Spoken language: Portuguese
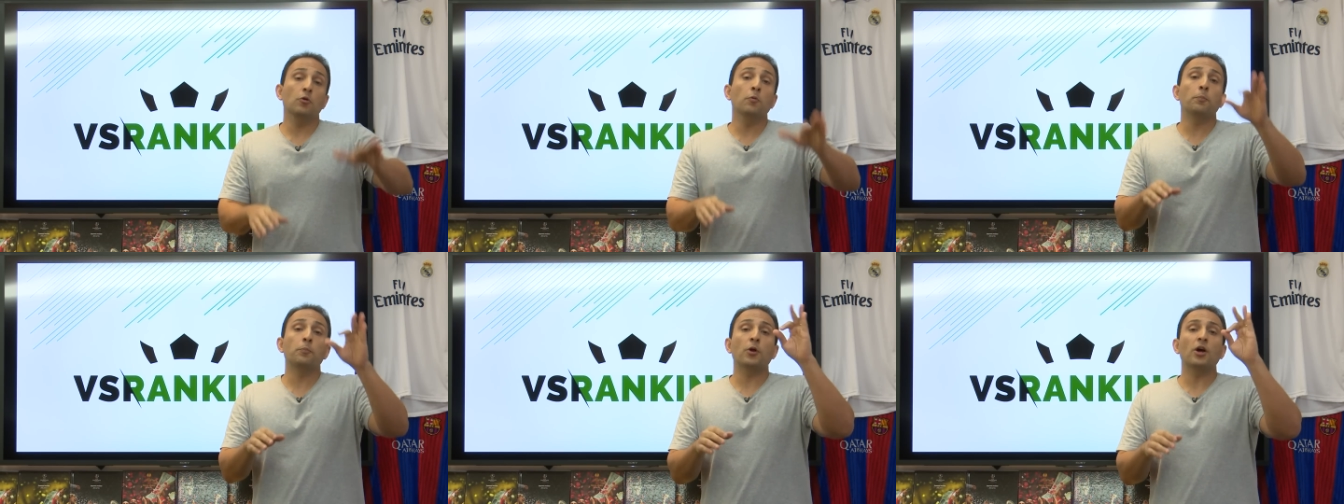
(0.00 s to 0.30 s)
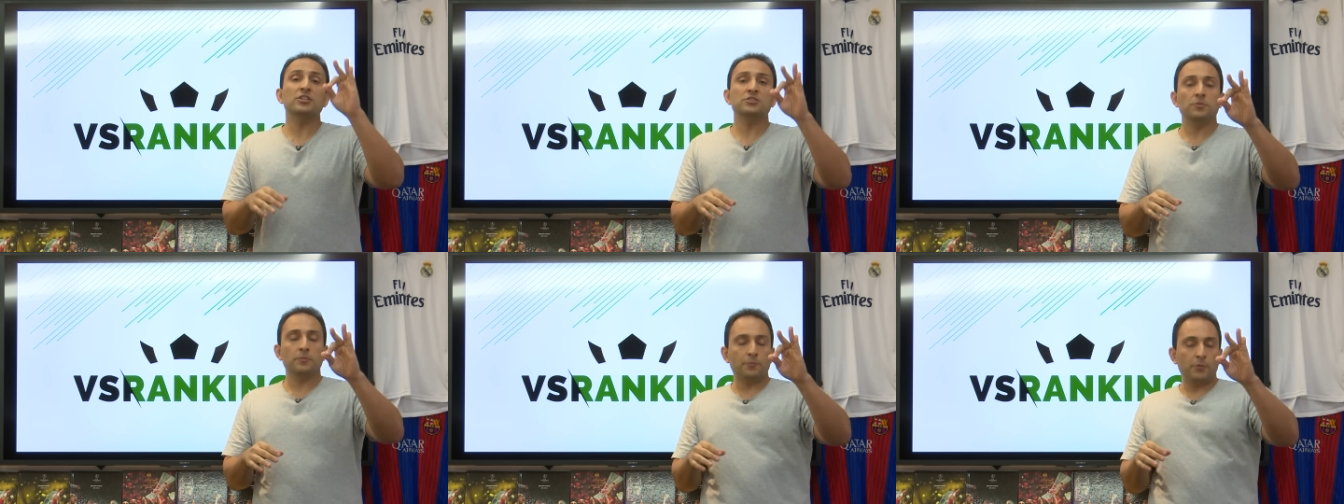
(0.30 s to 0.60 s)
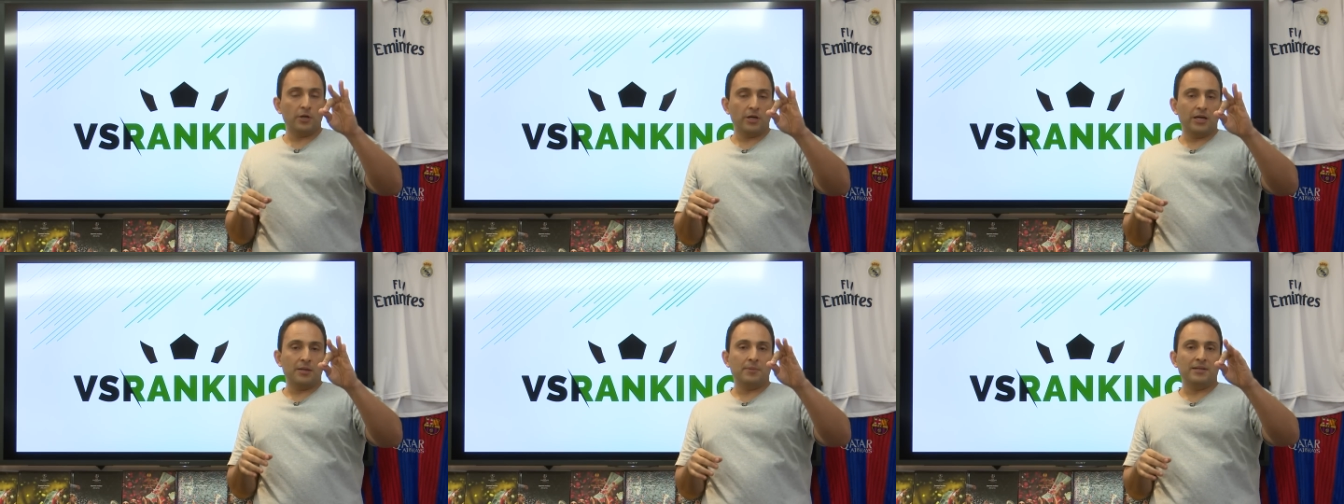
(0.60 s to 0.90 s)
O próximo
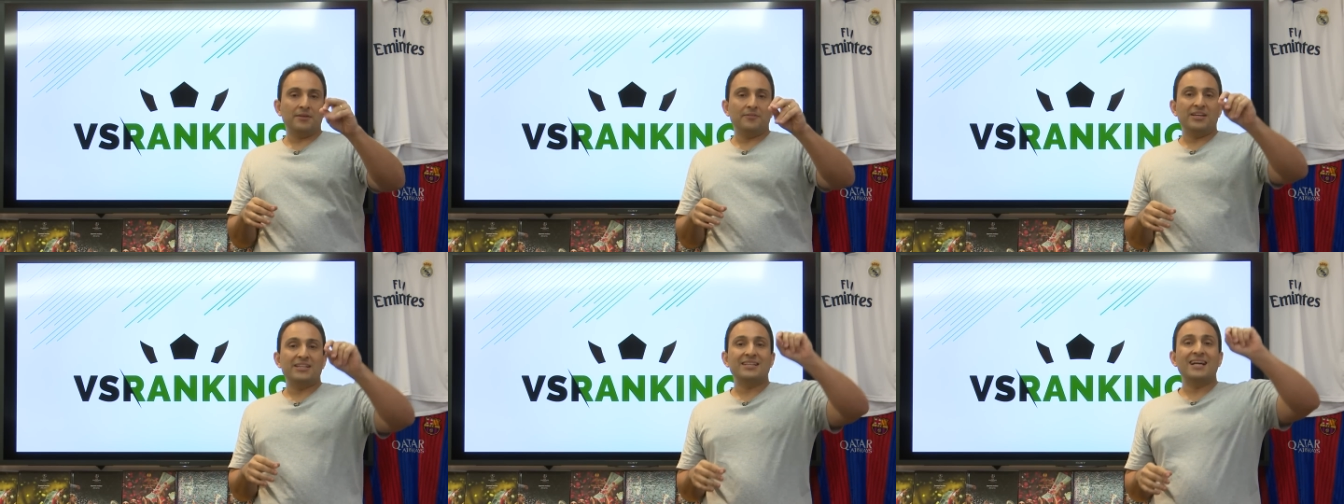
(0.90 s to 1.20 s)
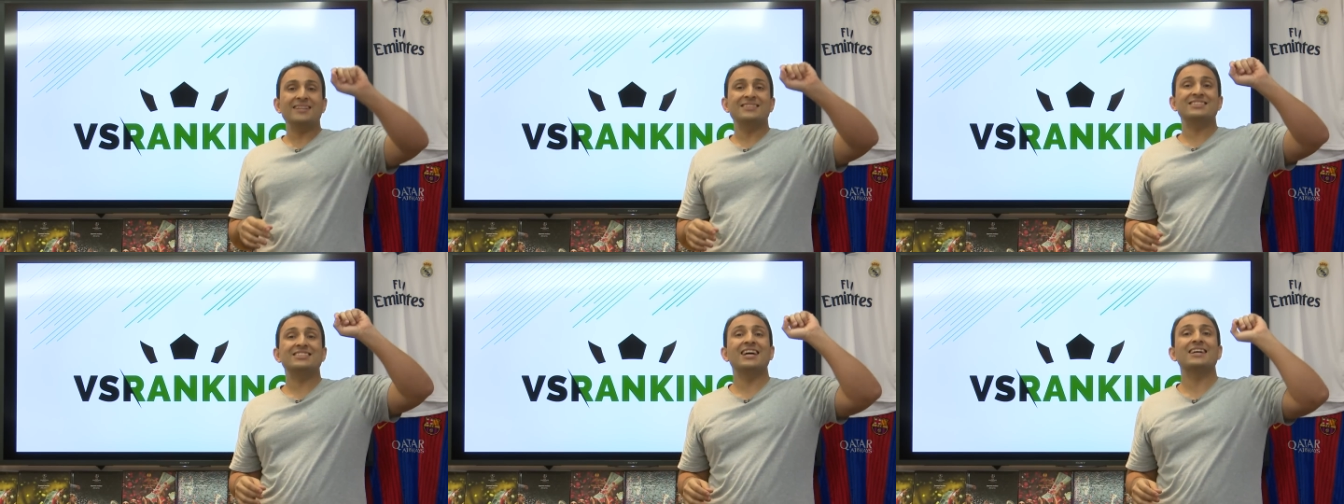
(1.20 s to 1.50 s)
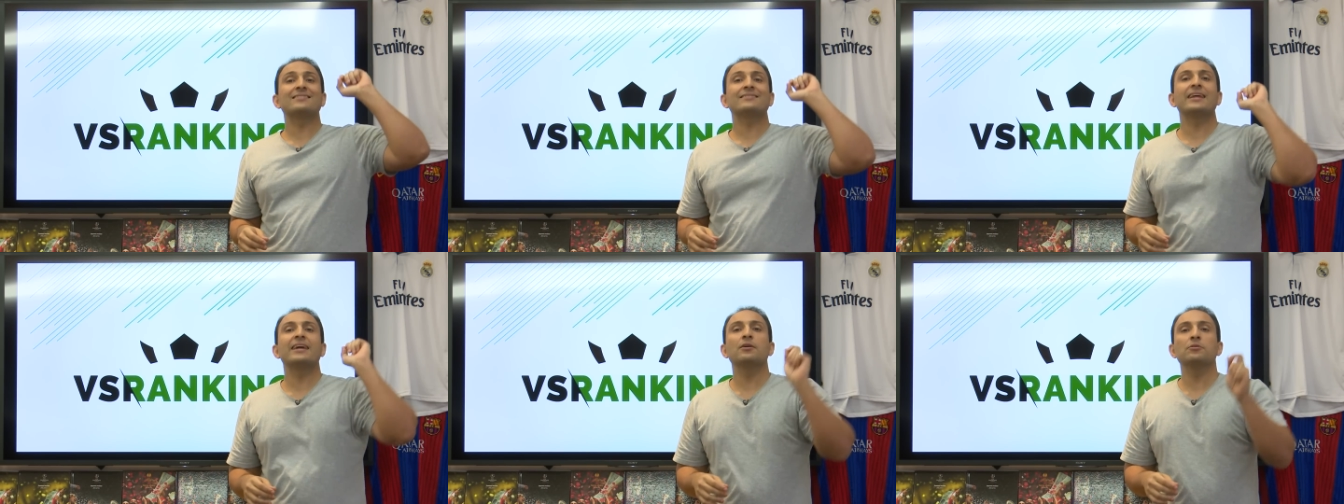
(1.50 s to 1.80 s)
programa, na verdade,
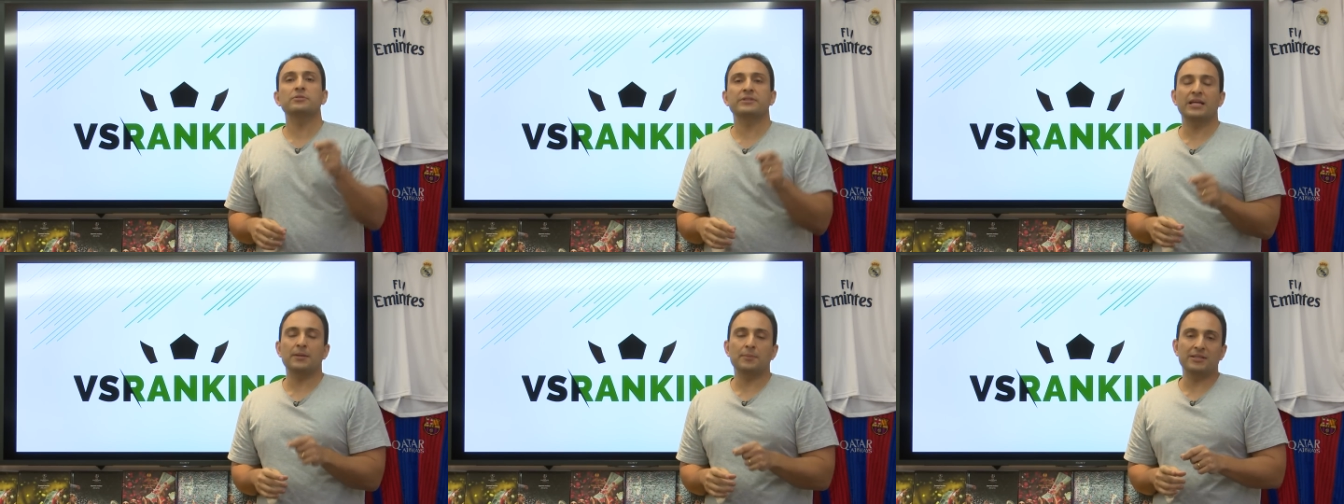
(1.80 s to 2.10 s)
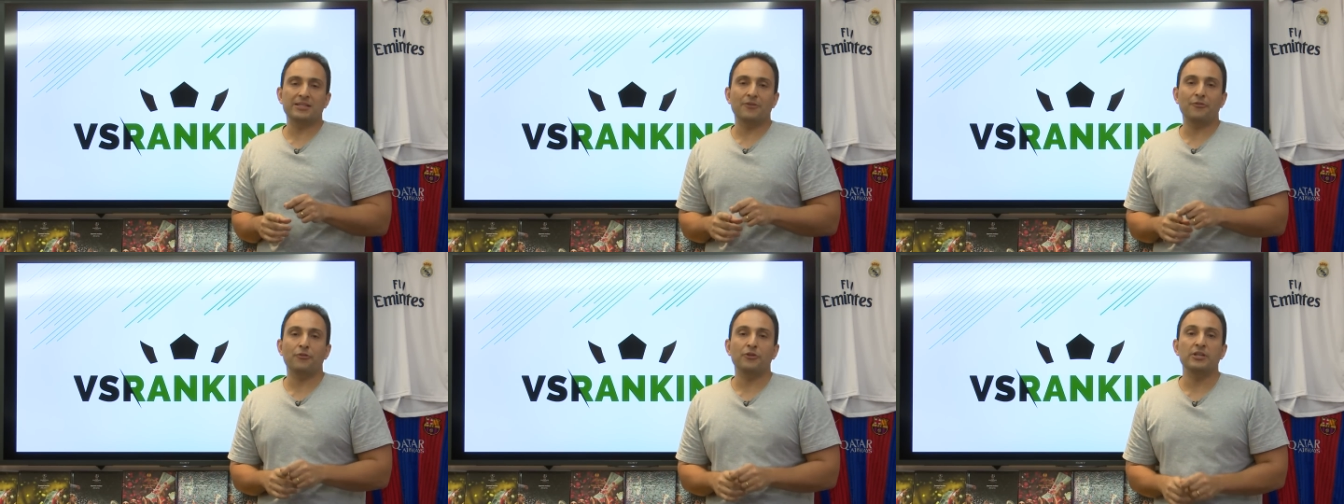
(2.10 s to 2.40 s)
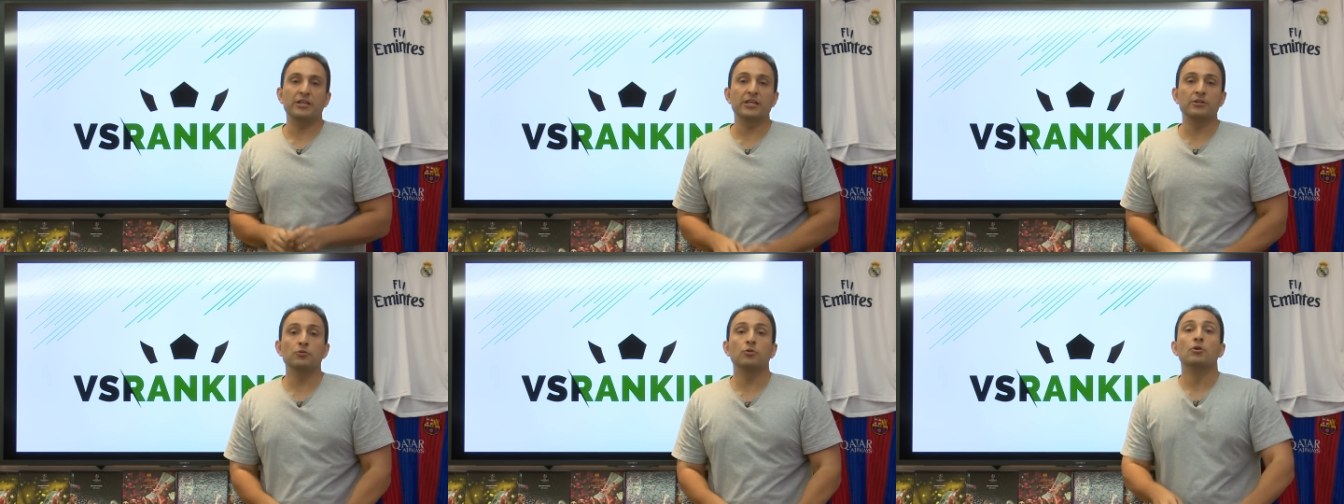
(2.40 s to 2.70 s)
já tem o tema
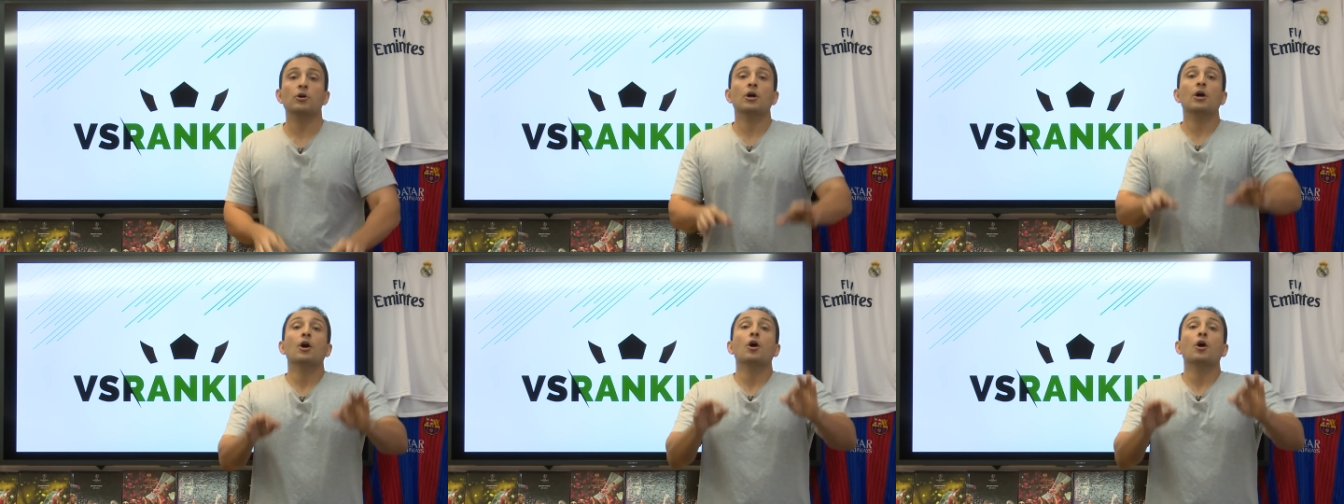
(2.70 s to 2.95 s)
definido,